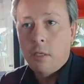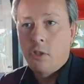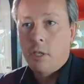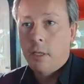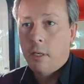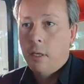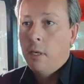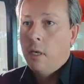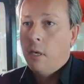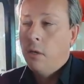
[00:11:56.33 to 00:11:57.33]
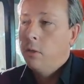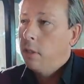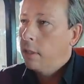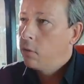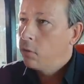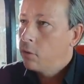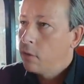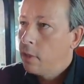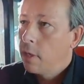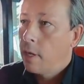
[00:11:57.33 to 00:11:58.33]
Chaque euh, directeur de
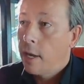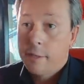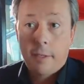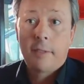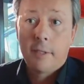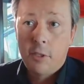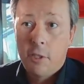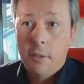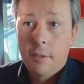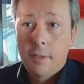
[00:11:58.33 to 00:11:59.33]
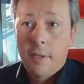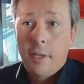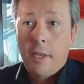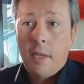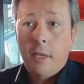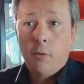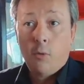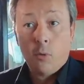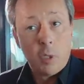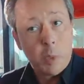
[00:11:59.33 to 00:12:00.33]
style a sa stratégie et
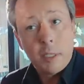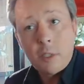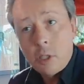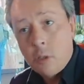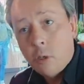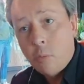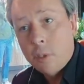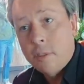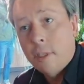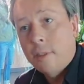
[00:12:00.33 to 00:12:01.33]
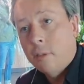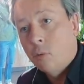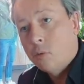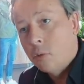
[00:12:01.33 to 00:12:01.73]
on les partage d'ailleurs pour être certain qu'on se